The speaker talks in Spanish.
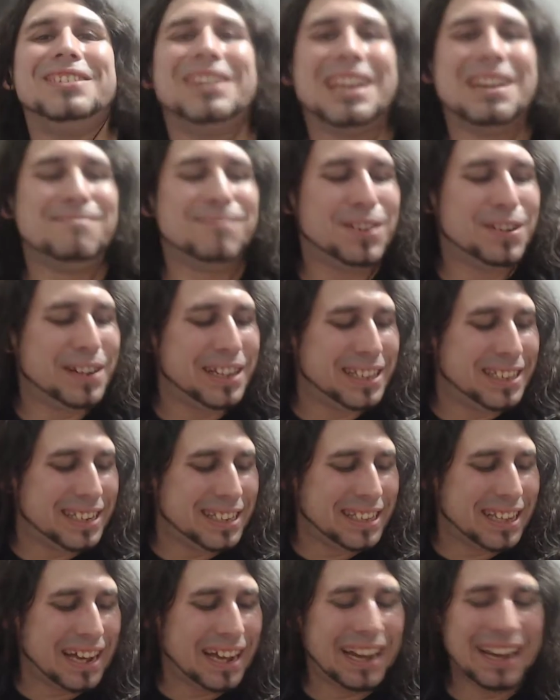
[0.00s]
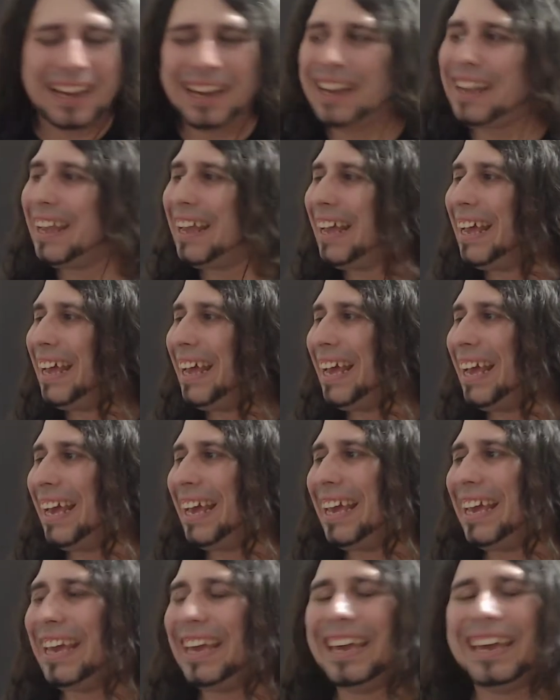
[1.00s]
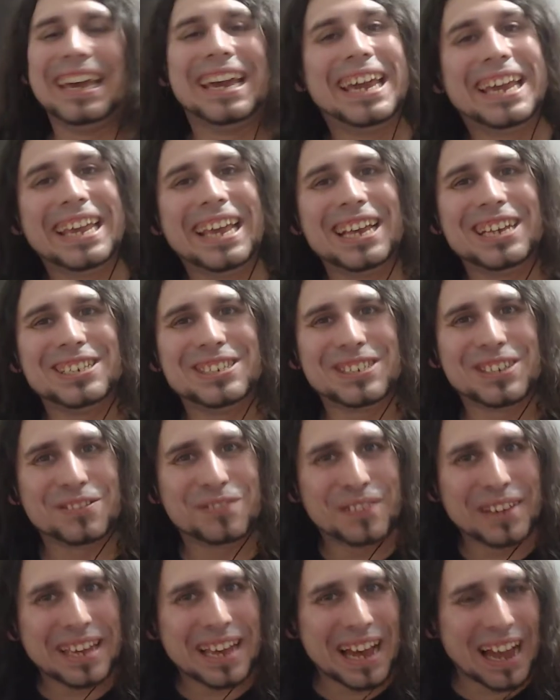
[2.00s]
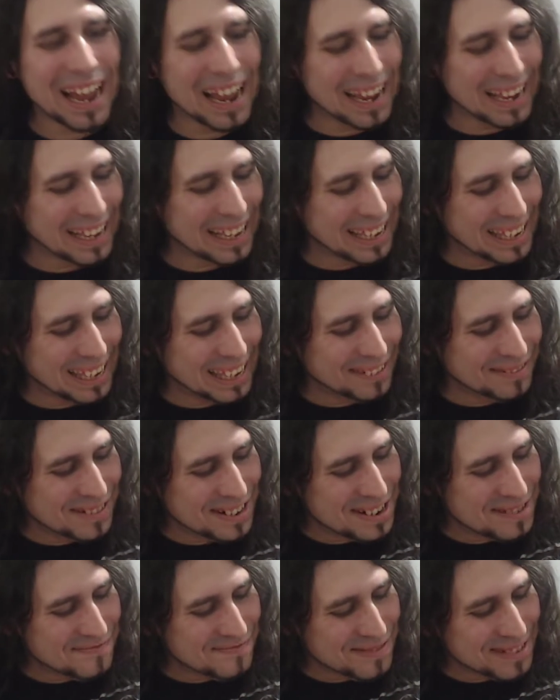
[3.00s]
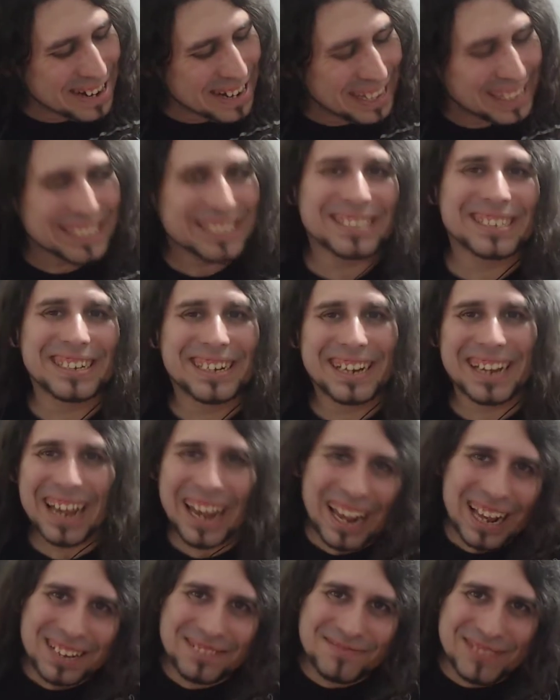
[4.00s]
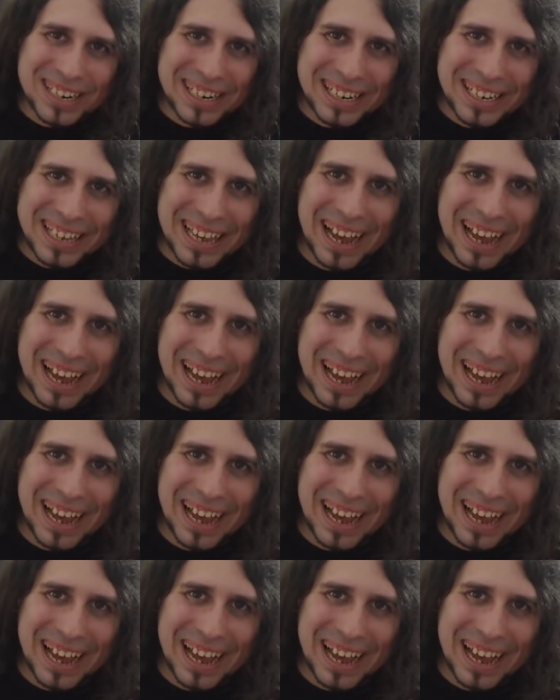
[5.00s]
la pobretita eh, Ella es Sofía y bueno, pues es mi niña